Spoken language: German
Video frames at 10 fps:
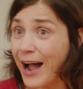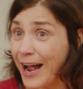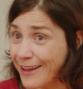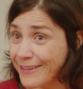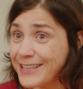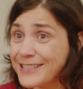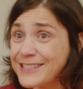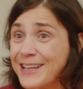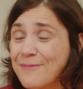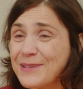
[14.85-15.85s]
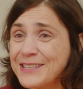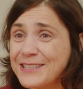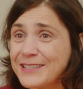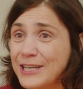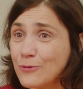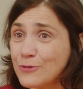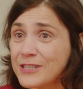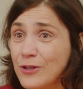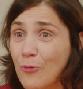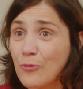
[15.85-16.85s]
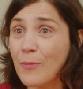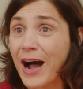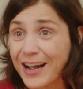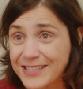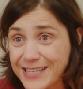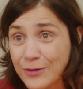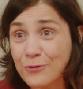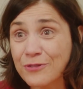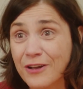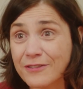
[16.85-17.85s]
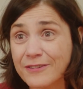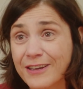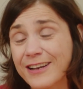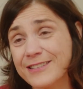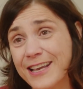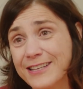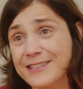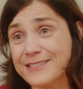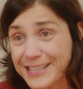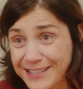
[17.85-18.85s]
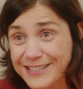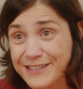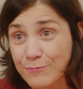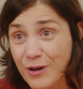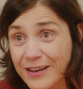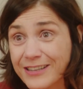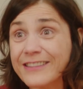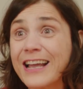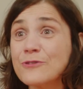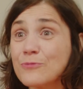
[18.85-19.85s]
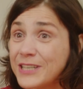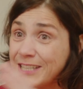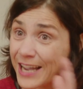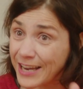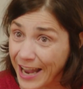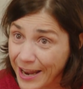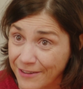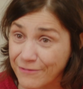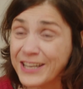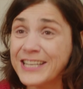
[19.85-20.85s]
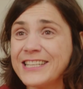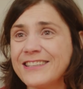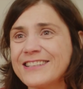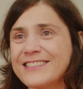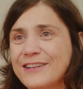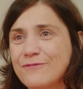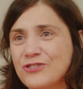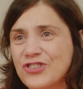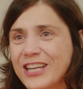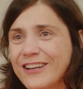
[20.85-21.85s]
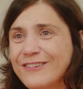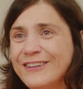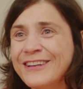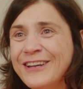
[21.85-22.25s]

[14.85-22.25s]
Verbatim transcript: Allerdings habe ich den Kunstraub um 1800 als erstes intensiv behandelt, also bin ich ein wenig in der Zeit von Schinkel